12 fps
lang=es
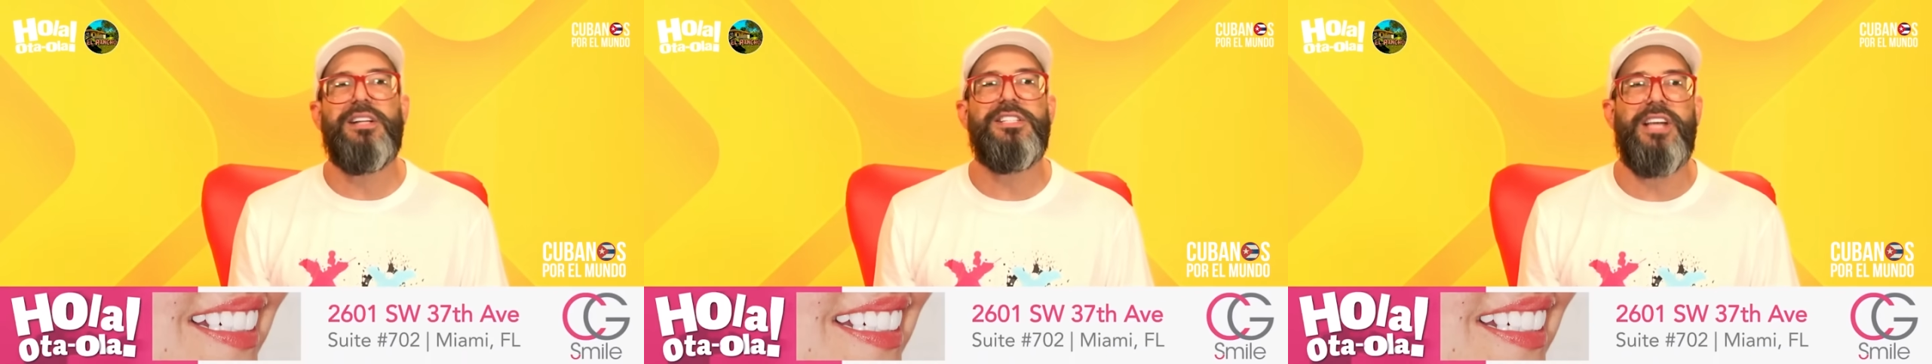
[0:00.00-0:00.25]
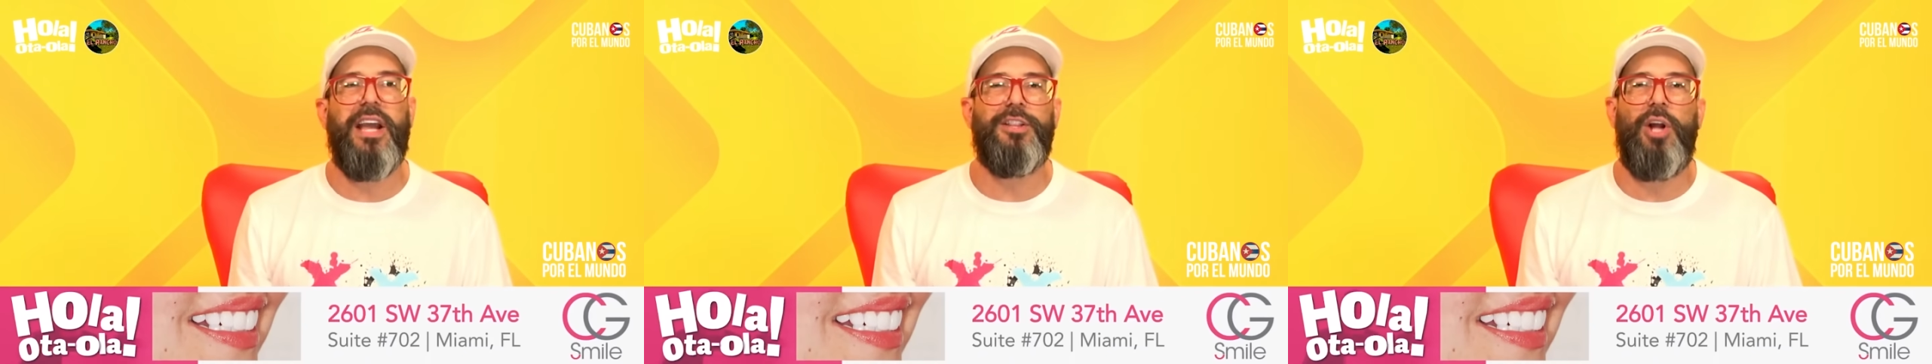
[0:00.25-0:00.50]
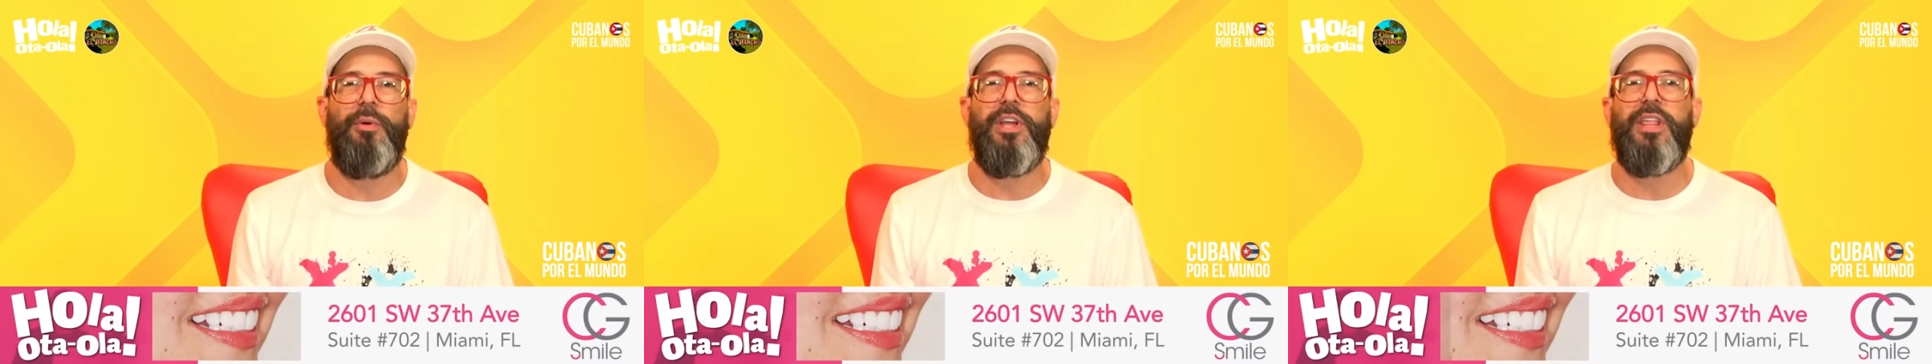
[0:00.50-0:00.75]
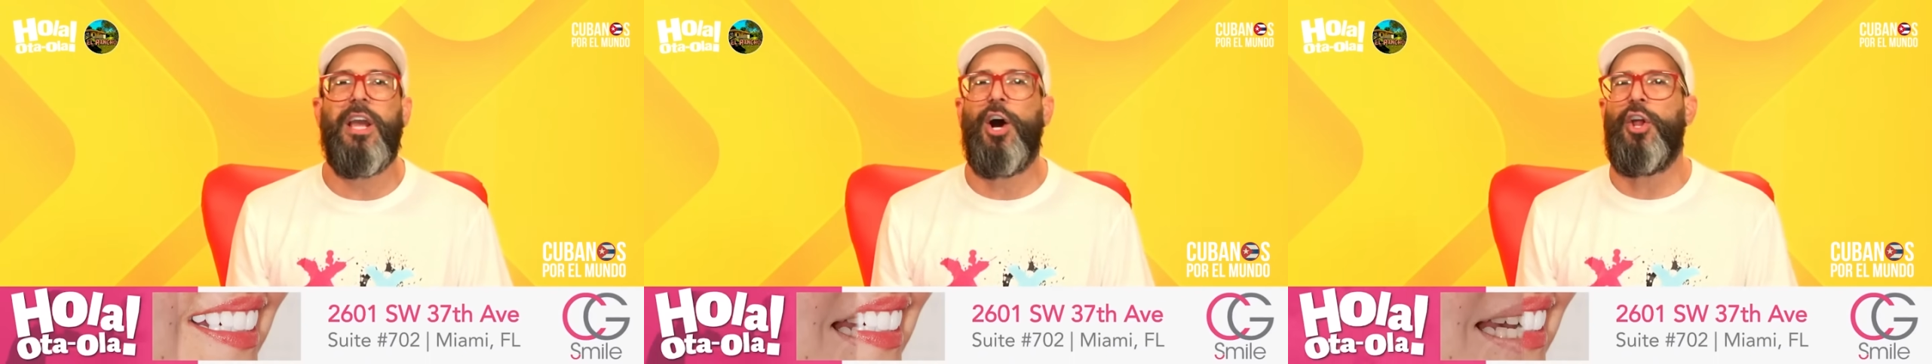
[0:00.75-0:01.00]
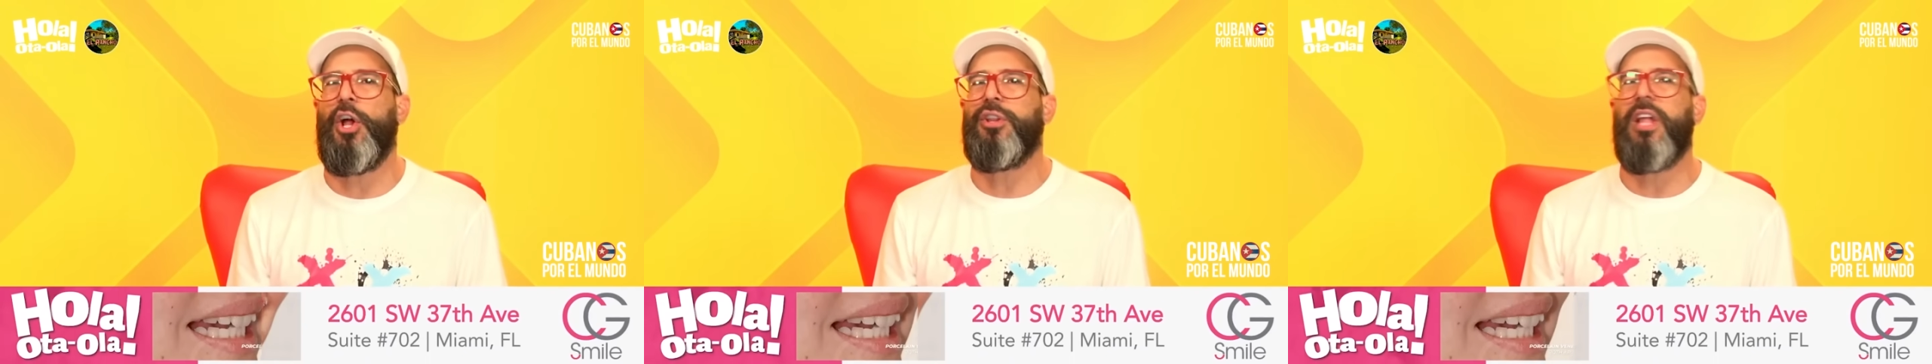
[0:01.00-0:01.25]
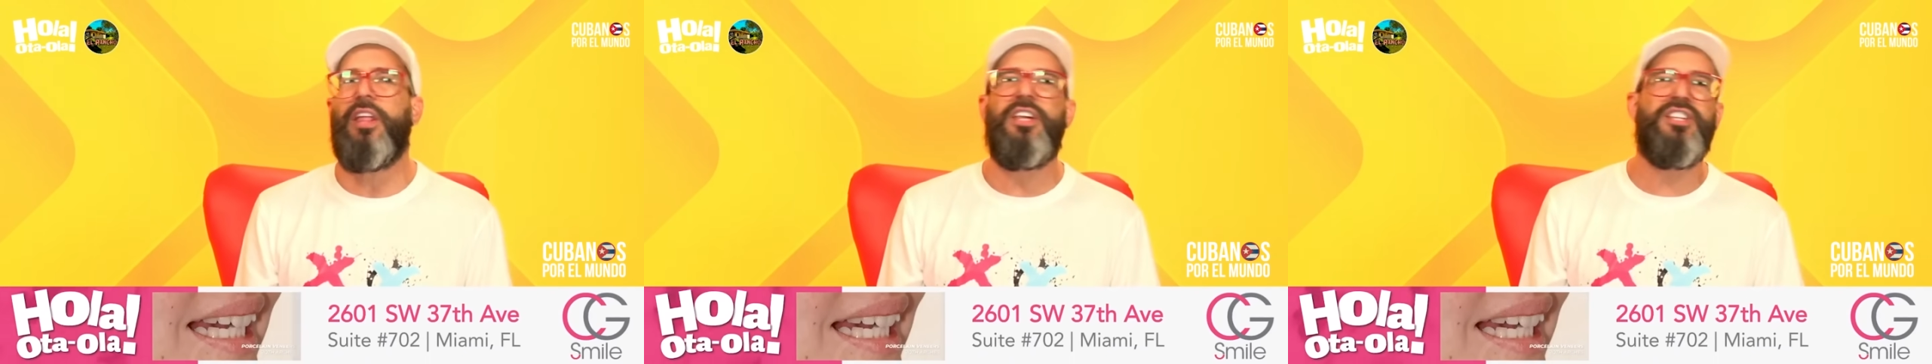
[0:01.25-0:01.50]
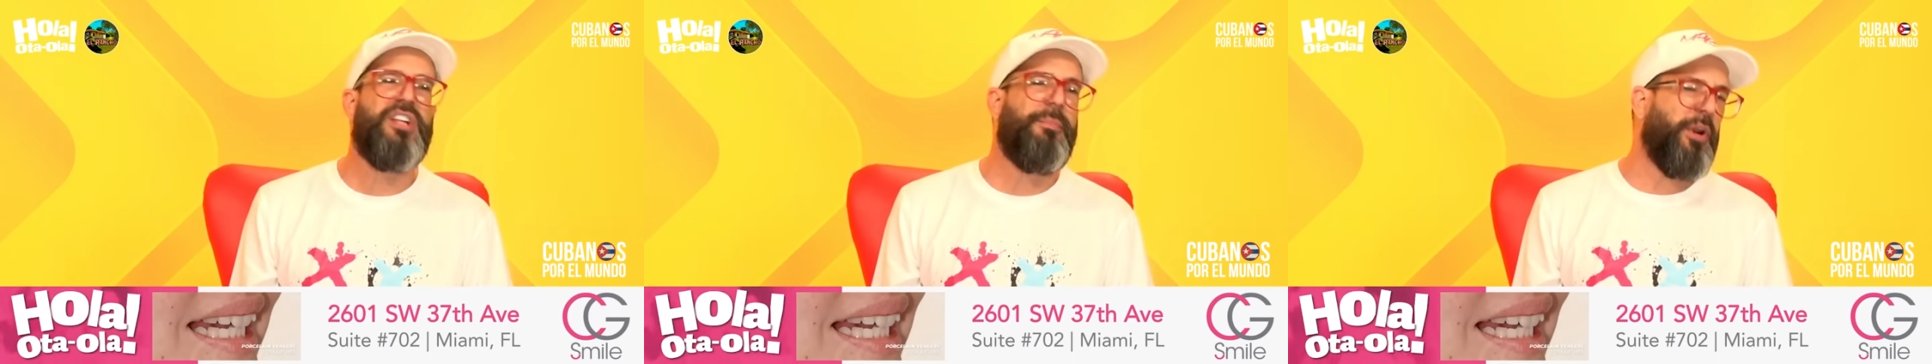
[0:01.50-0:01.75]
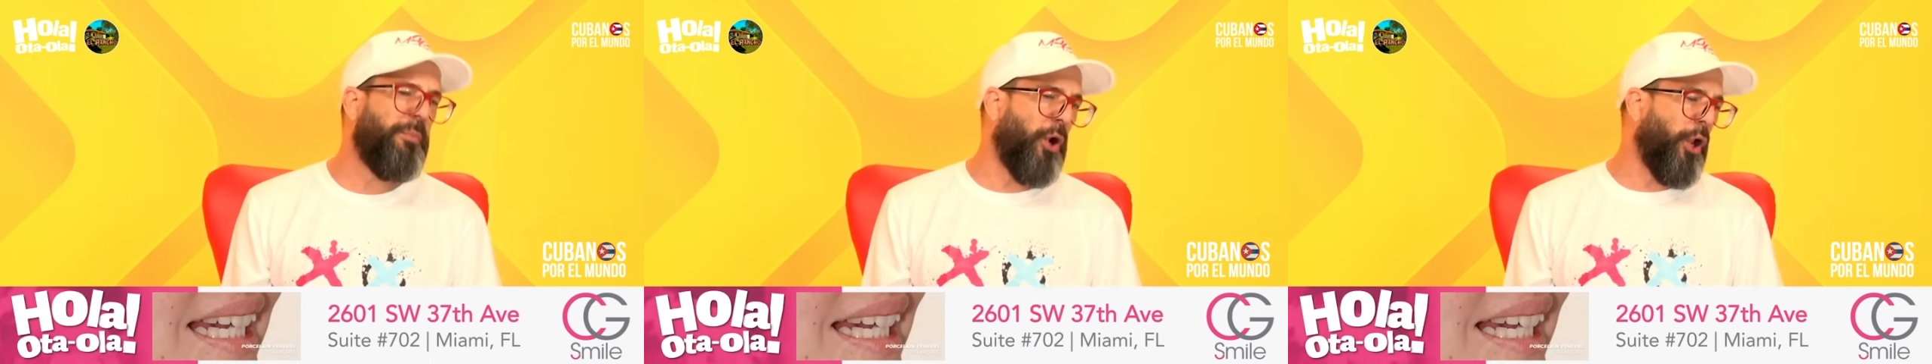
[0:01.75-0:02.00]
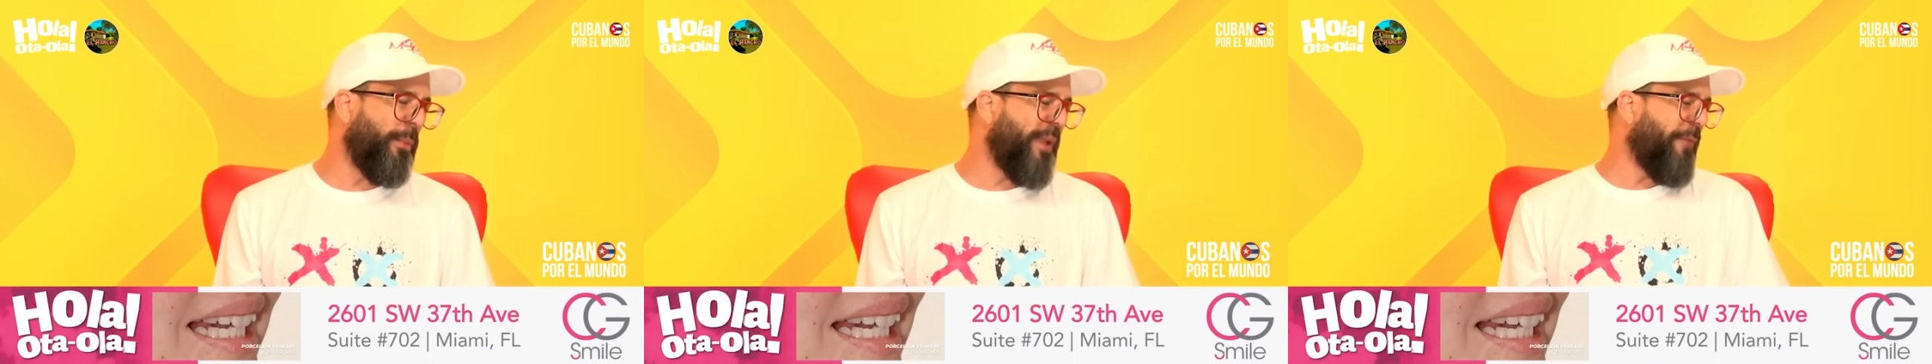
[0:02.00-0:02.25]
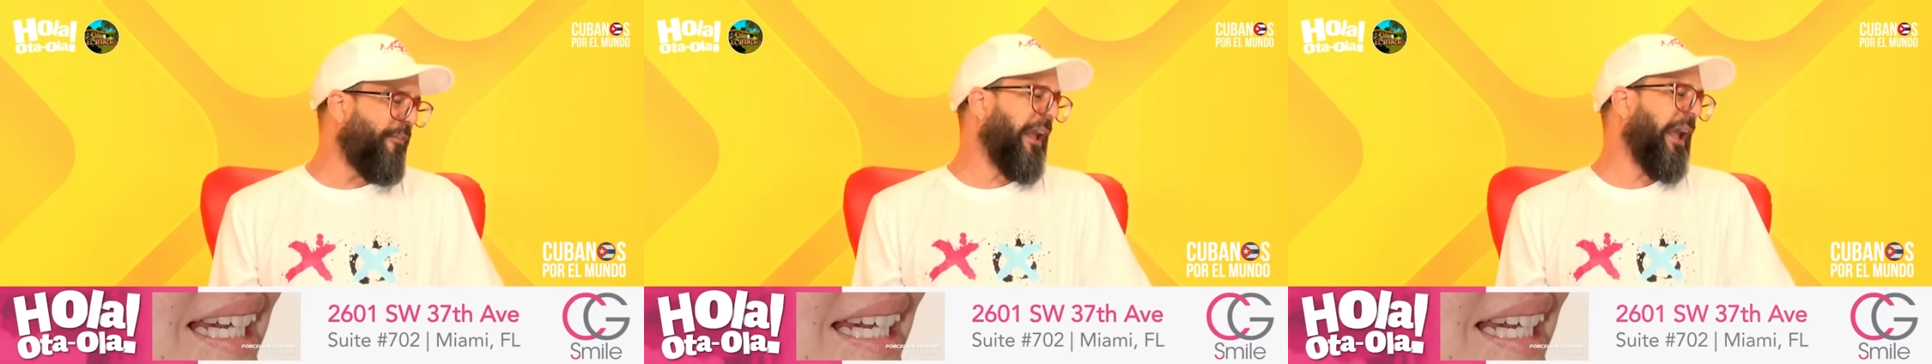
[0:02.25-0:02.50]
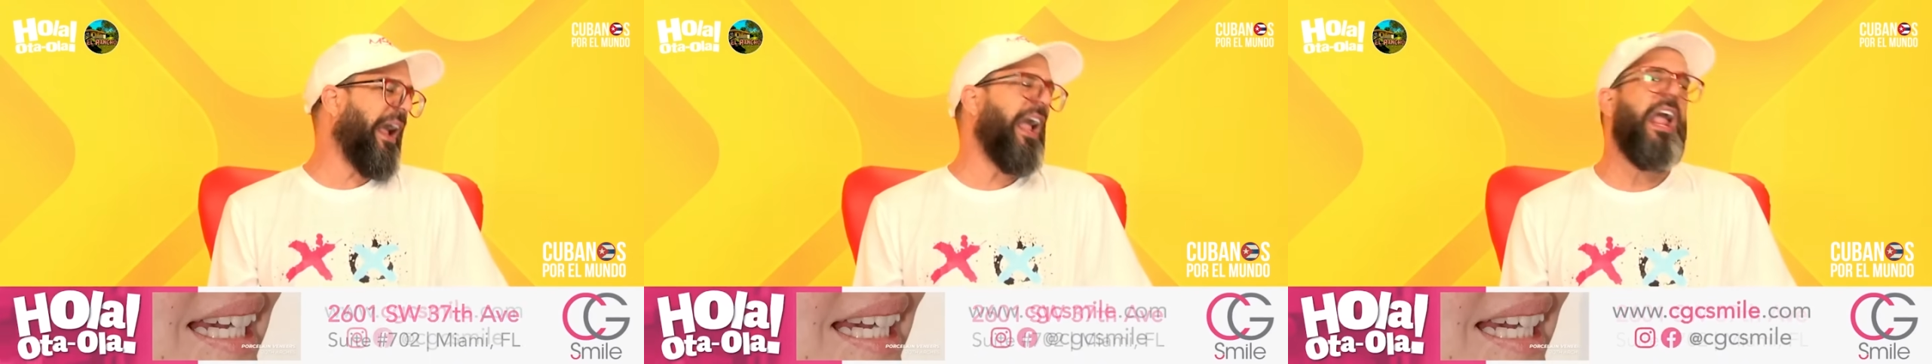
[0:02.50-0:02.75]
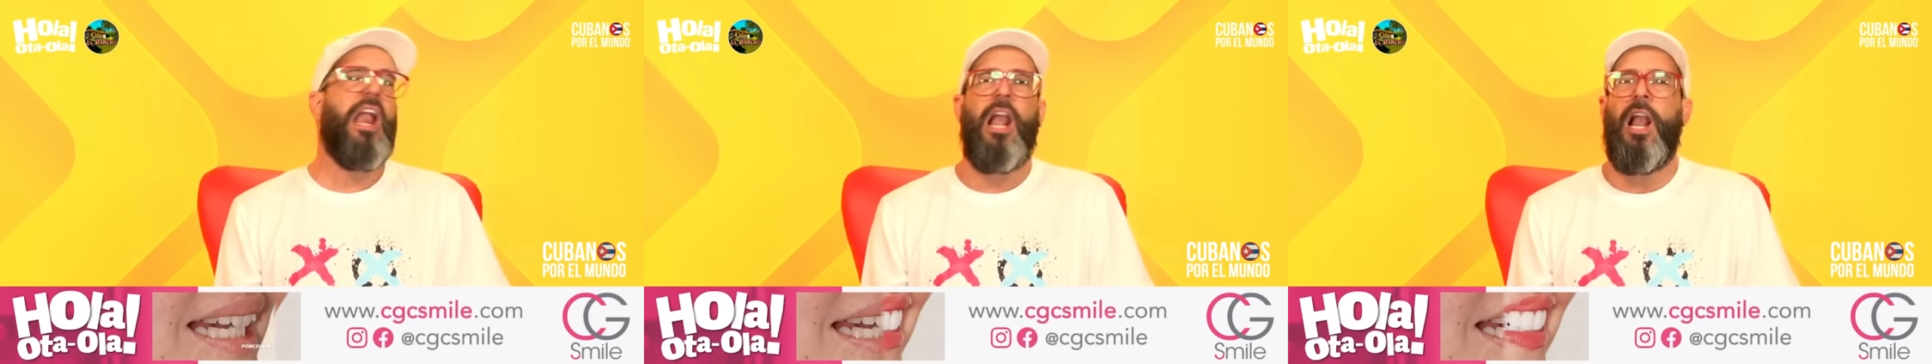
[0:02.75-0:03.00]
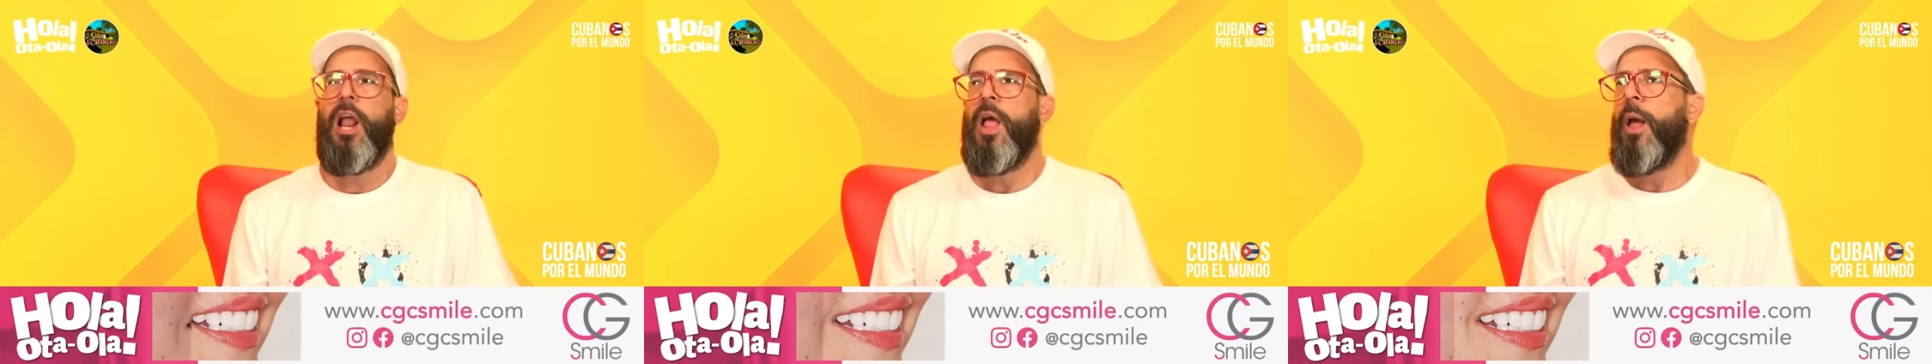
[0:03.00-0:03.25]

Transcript: haciendo videos donde dice, pero ¿y porque yo me fijé en él?